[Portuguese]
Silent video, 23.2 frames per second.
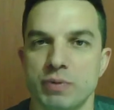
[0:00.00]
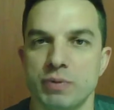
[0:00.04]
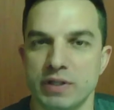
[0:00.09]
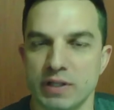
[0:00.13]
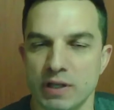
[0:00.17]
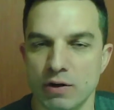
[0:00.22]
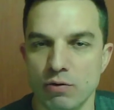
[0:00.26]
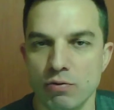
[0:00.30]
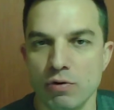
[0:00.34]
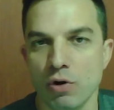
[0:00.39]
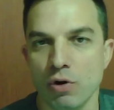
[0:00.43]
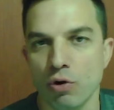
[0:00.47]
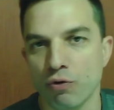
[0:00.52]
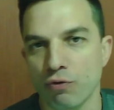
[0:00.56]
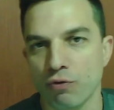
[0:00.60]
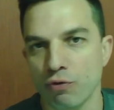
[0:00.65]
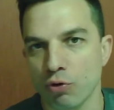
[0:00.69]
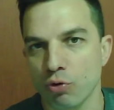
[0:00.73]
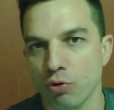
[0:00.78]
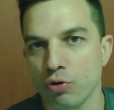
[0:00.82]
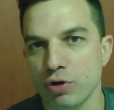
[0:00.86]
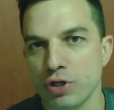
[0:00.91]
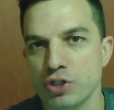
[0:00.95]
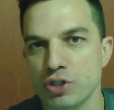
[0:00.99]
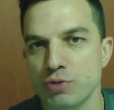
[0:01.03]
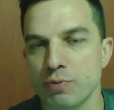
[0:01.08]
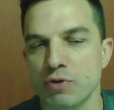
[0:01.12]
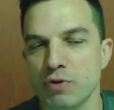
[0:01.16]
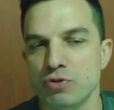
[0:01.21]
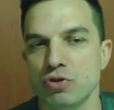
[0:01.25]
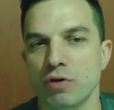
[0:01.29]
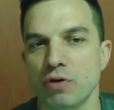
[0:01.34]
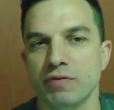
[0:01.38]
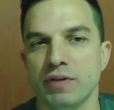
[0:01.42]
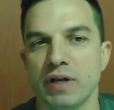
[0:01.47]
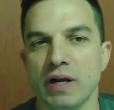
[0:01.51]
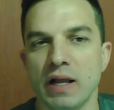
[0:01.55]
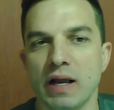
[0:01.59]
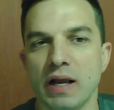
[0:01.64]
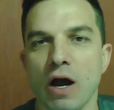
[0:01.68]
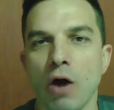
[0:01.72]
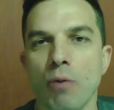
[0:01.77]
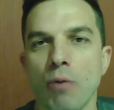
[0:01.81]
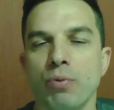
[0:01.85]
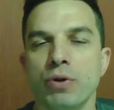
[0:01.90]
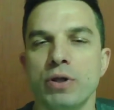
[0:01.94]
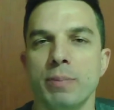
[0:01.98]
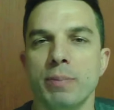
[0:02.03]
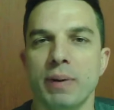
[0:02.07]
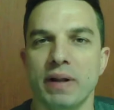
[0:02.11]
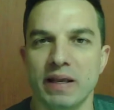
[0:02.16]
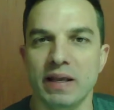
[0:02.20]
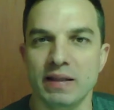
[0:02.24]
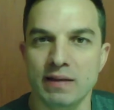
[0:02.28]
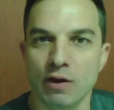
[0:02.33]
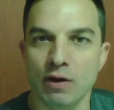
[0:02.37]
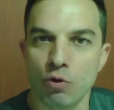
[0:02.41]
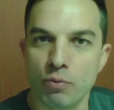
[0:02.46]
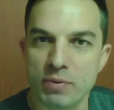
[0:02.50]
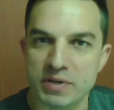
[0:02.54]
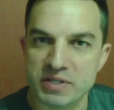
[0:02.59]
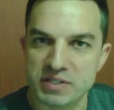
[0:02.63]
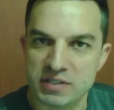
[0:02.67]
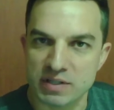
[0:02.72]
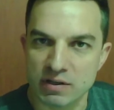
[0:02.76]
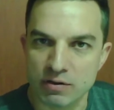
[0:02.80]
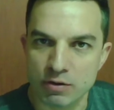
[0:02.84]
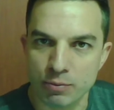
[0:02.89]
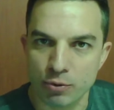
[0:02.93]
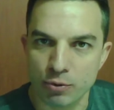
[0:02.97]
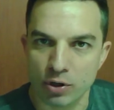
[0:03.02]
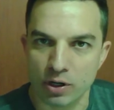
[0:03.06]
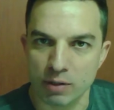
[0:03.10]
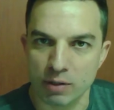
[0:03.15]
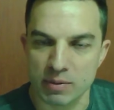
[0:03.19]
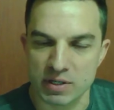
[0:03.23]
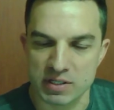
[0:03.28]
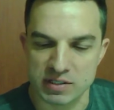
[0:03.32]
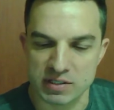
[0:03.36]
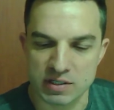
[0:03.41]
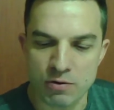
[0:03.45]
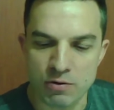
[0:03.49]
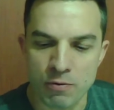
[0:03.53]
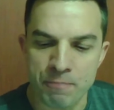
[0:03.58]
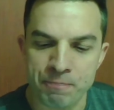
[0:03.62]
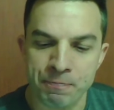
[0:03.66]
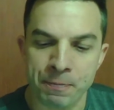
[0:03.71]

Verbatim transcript: Então, o flowgoritmo é um software legal porque para quem está começando em programação,